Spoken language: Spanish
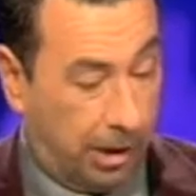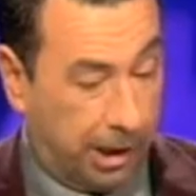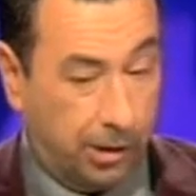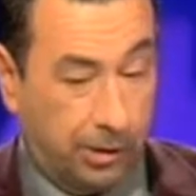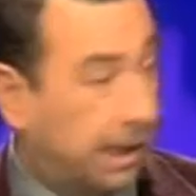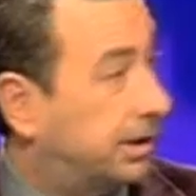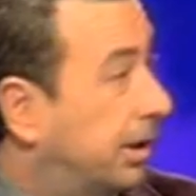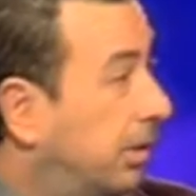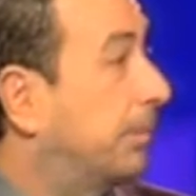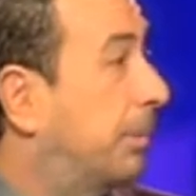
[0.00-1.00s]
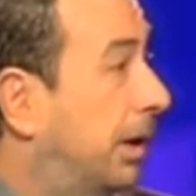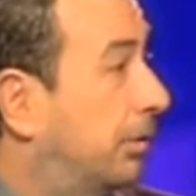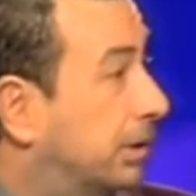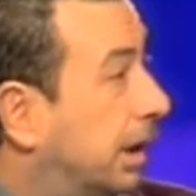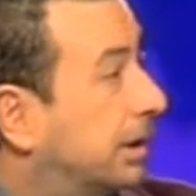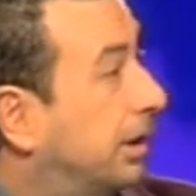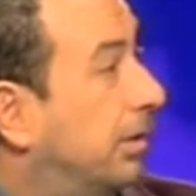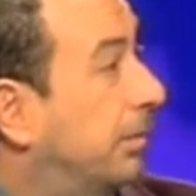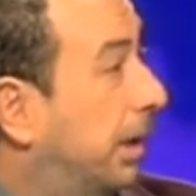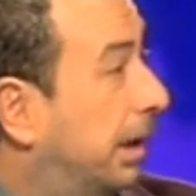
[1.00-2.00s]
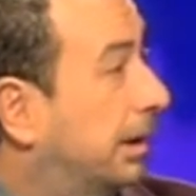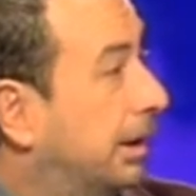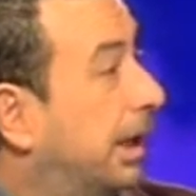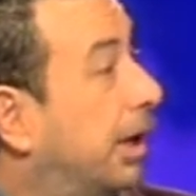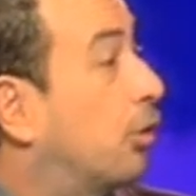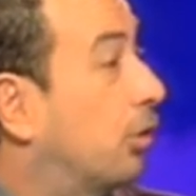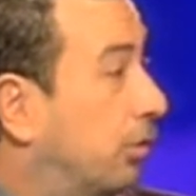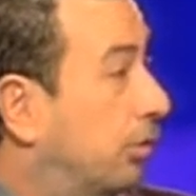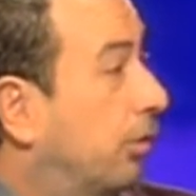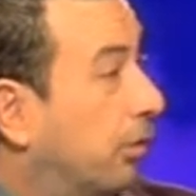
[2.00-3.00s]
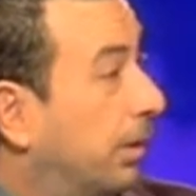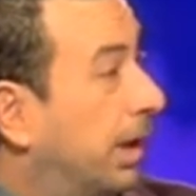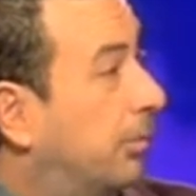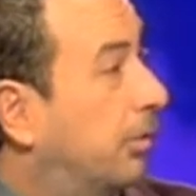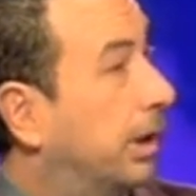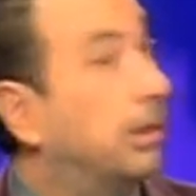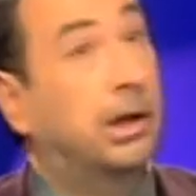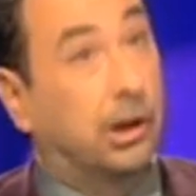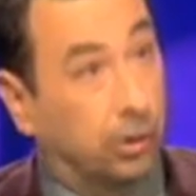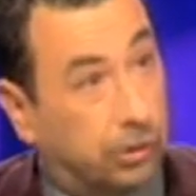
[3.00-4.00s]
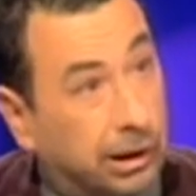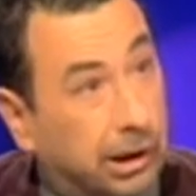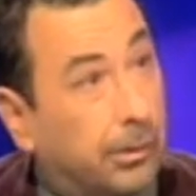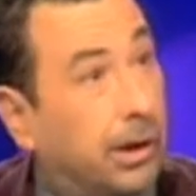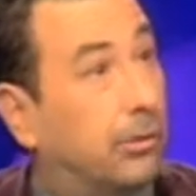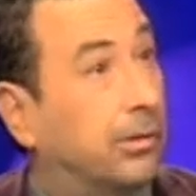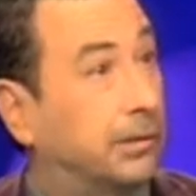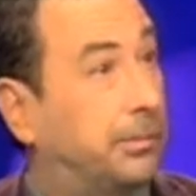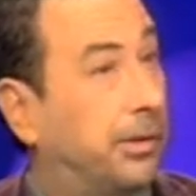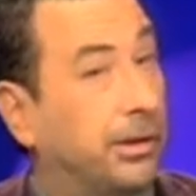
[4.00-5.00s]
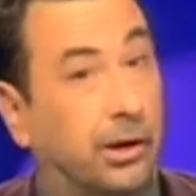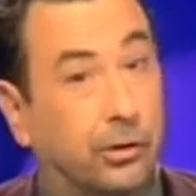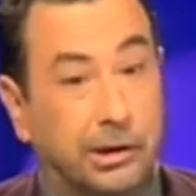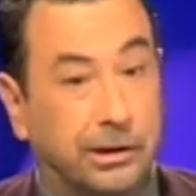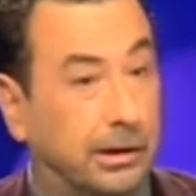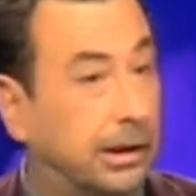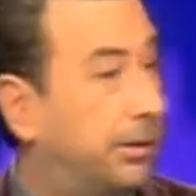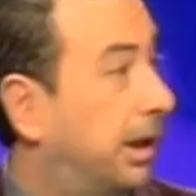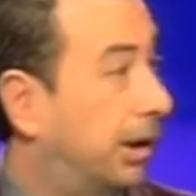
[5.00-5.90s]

aquello de Arsenio Lipán contra Arsenio Lipán, en color con Robert Lamoureux, lo trataban con una especie de condescendencia que